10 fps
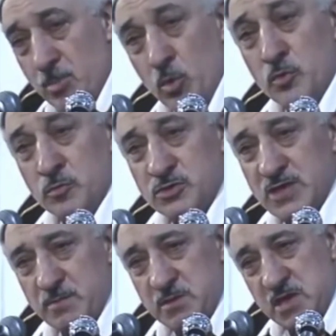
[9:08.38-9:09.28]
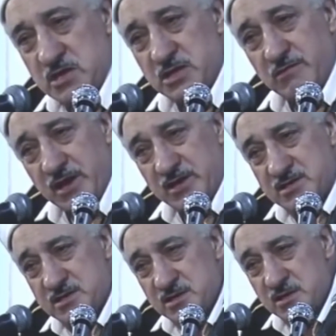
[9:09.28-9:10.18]
Önümüzde bir gece var.
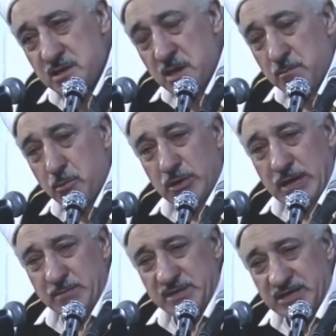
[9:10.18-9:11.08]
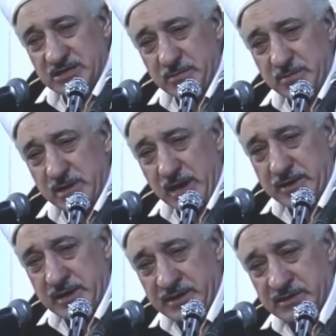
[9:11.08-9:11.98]
Böyle bir gece bir daha
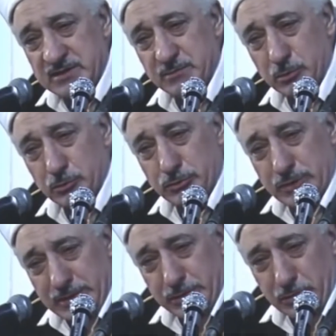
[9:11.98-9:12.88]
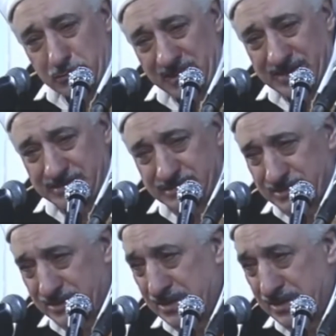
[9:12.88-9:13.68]
ya nasip olur ya da olmaz.